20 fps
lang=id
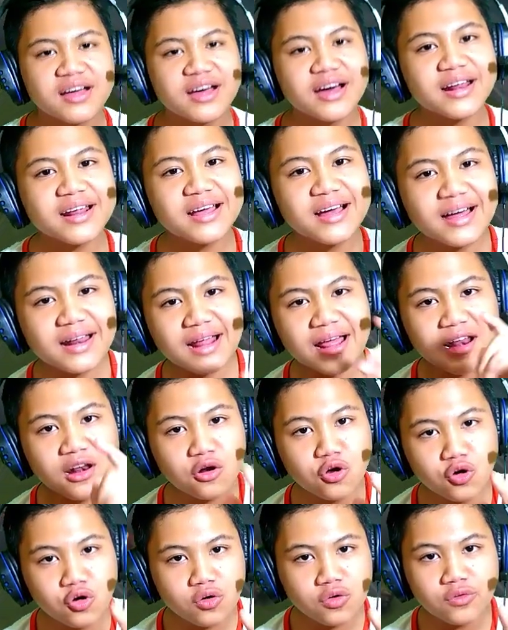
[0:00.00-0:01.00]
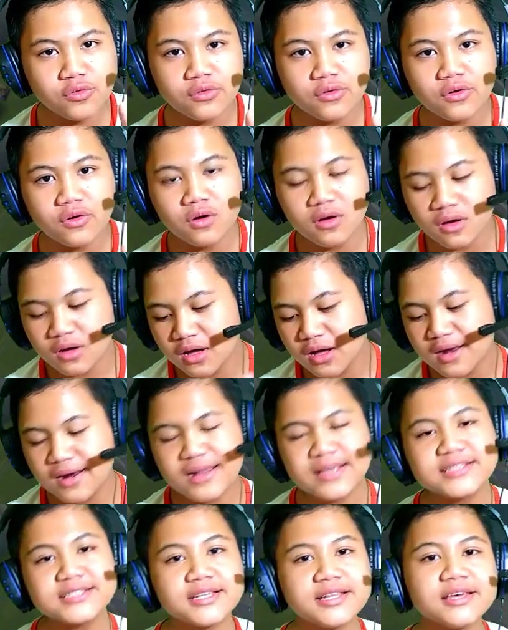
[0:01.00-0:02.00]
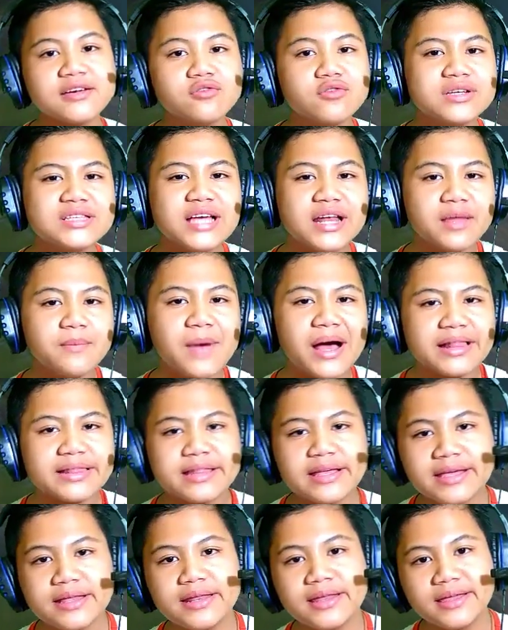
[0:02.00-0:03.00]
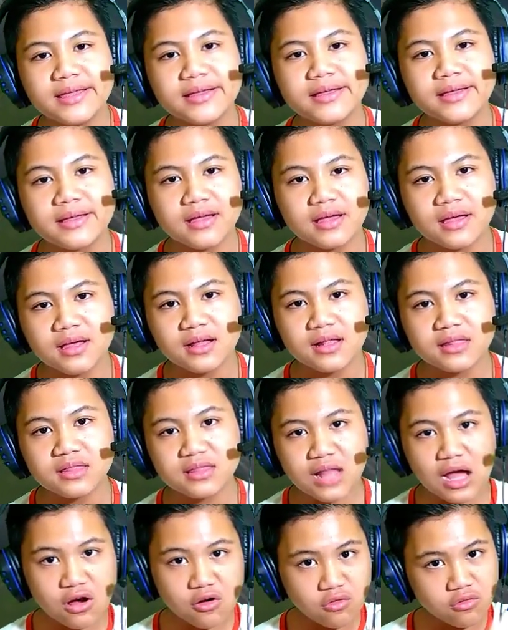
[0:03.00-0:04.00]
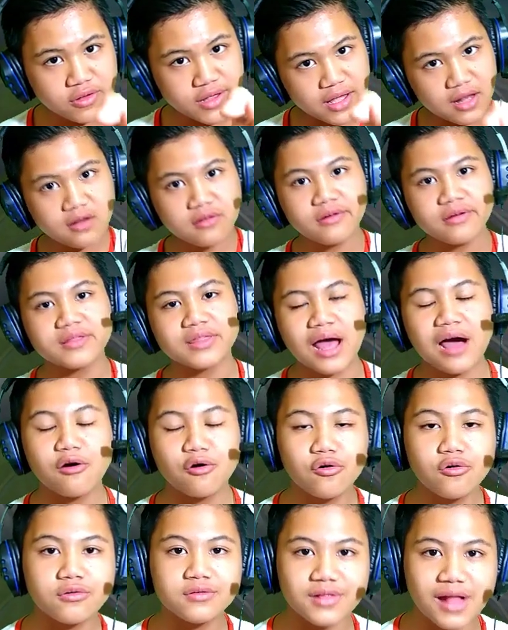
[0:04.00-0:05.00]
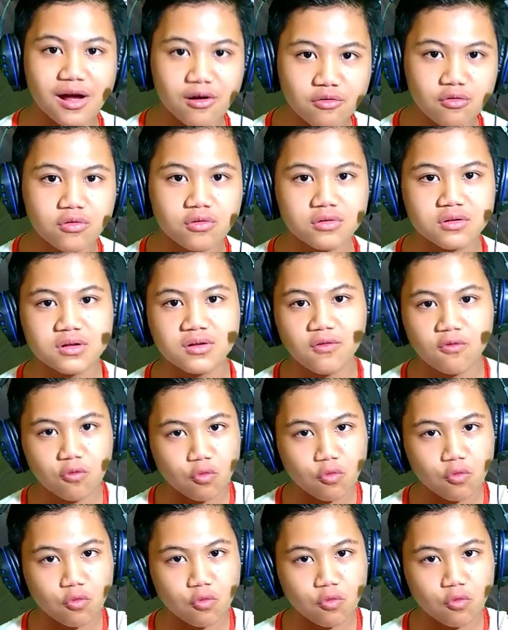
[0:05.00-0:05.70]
gara-gara lu Leslie gue jadi mati nih tanggung ya lu tanggung tanggung